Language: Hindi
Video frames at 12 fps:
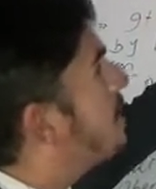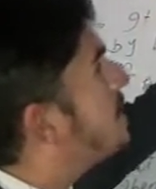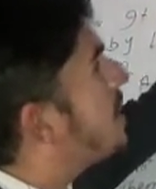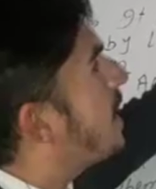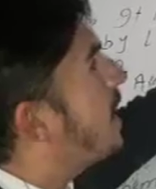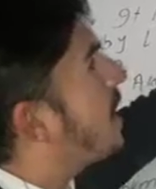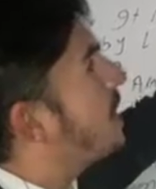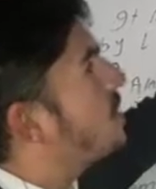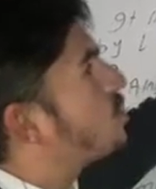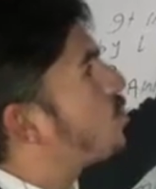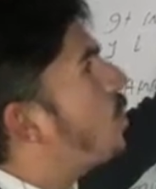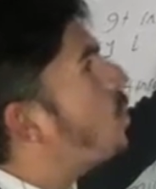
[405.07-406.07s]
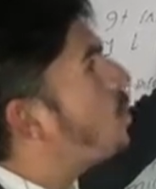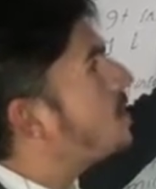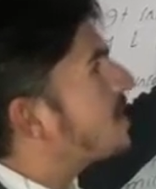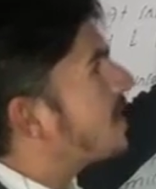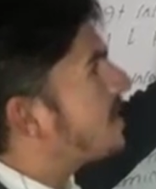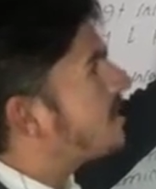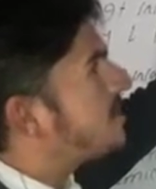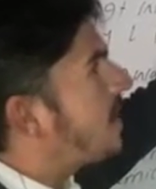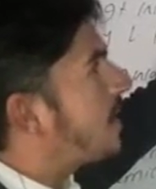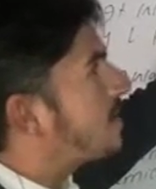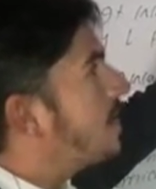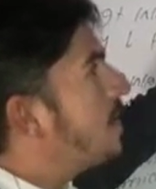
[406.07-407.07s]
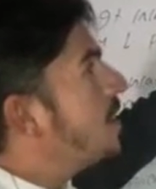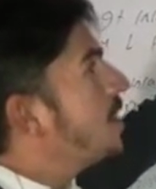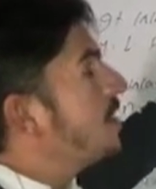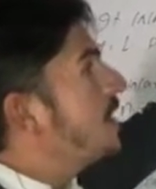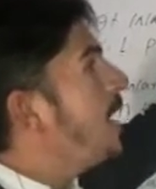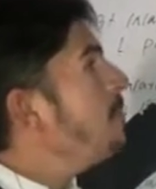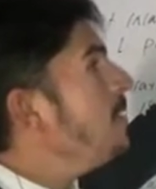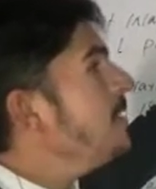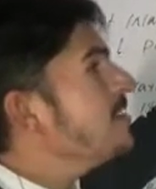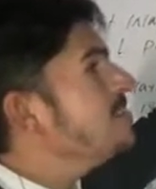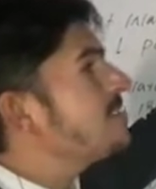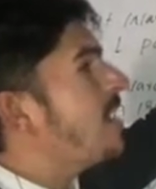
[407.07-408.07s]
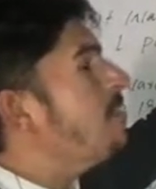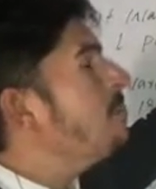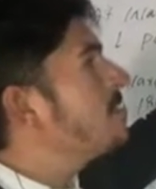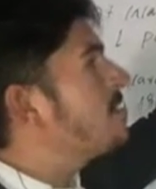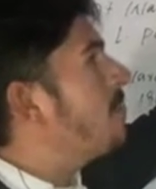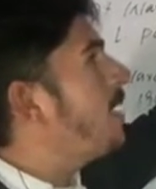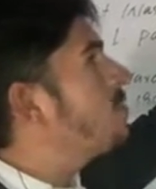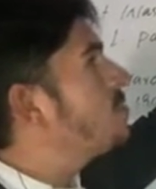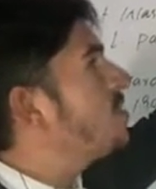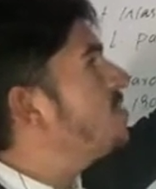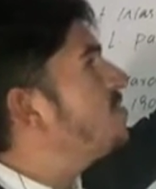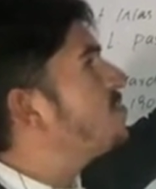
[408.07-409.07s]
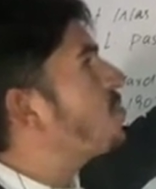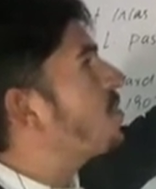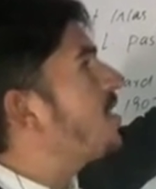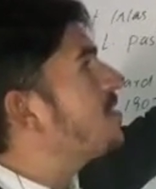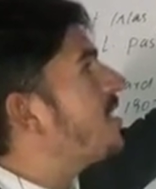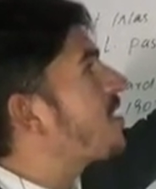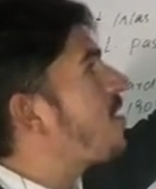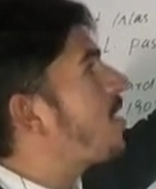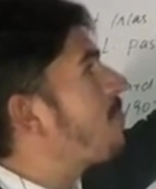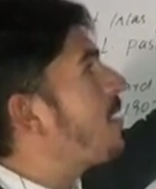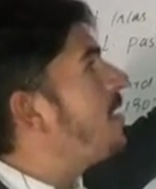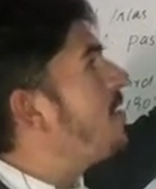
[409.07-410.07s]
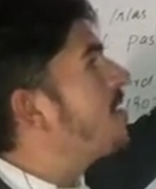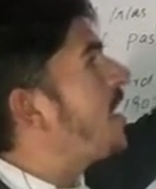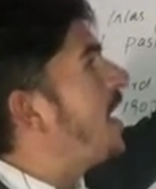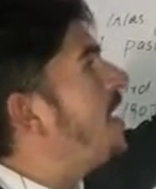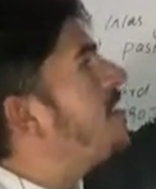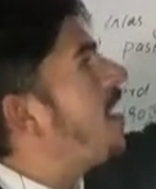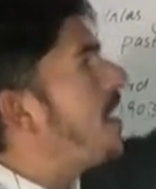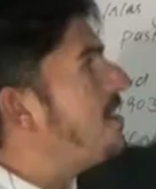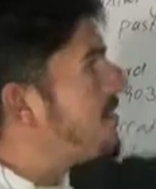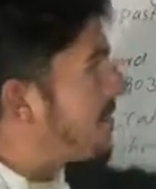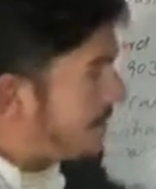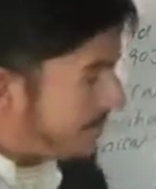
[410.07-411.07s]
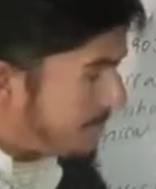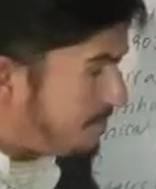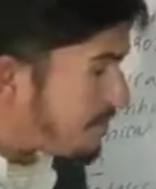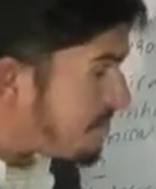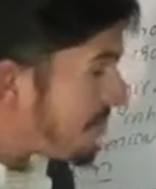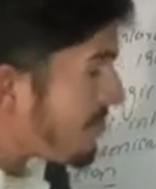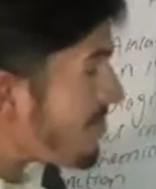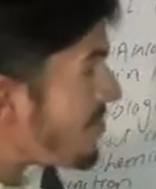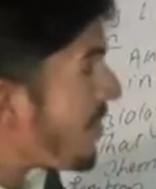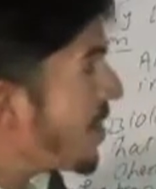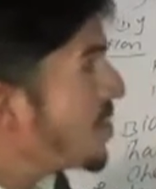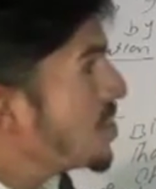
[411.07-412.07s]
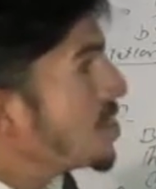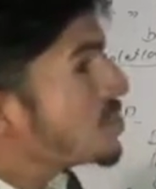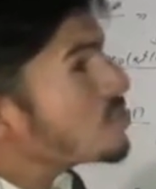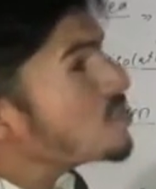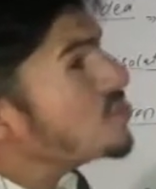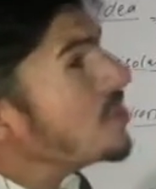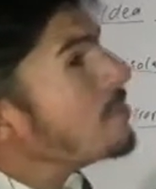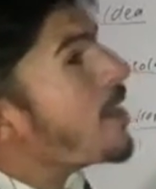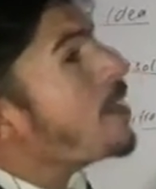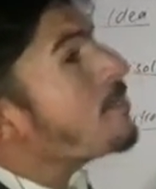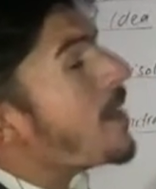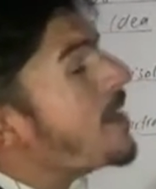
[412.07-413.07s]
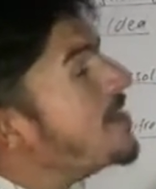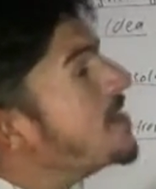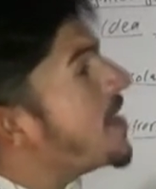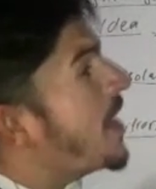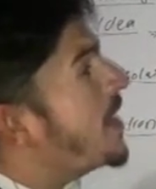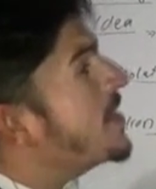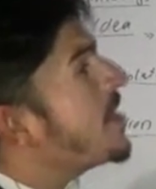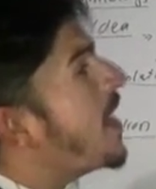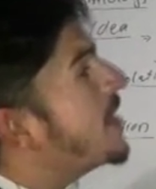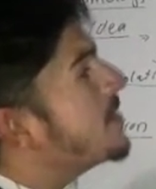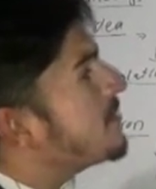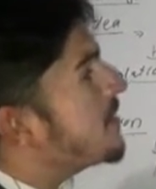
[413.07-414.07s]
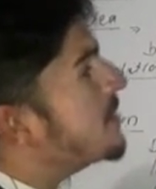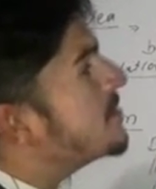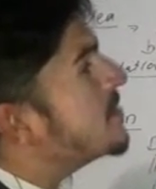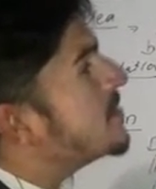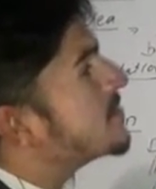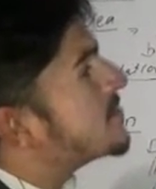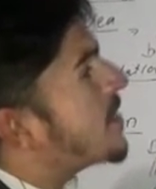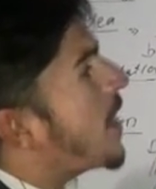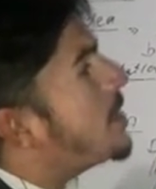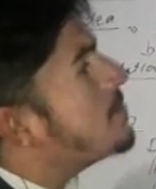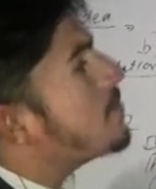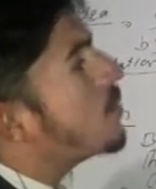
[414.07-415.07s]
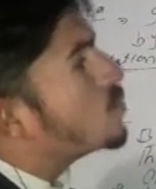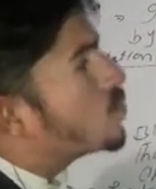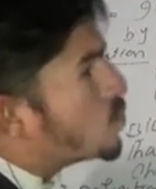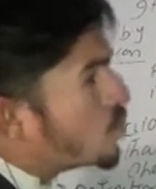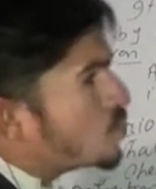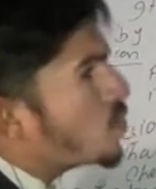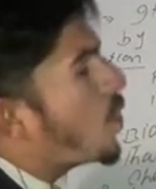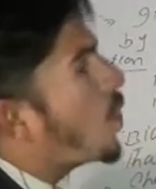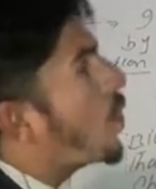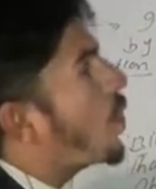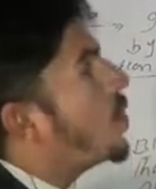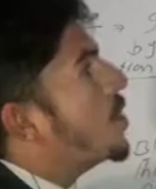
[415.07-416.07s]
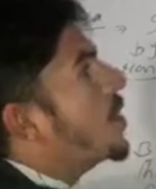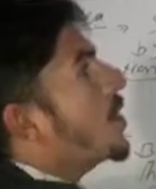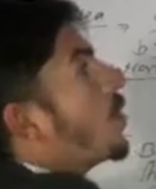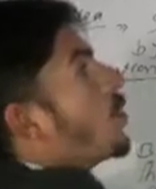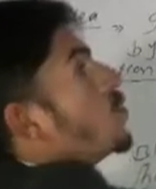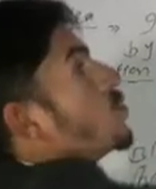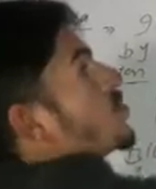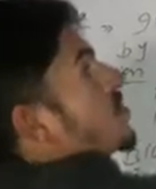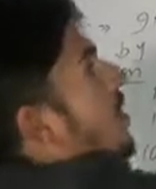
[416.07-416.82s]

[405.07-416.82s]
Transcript: मिलते हैं एच टू वाटर के साथ यहाँ पे की इंजाम इस्तेमाल होती है जिसको कहते हैं कार्बनिक एनहाइड्रेज तो जब कार्बनिक एनहाइड्रेज इंजाइम मौजूद हो उस